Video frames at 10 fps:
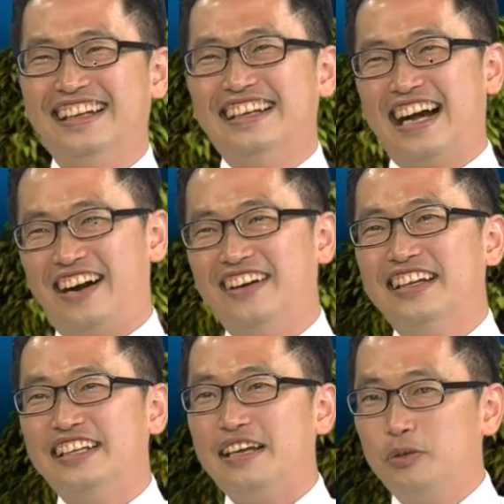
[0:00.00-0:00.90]
好，
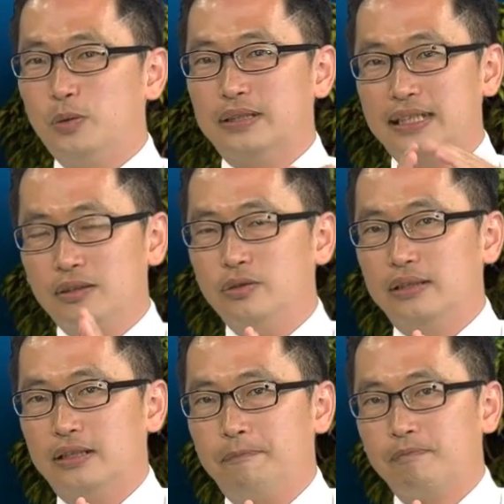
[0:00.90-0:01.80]
那如果相对
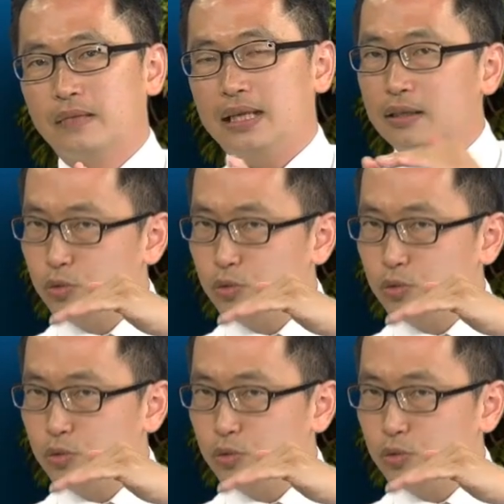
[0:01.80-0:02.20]
的。它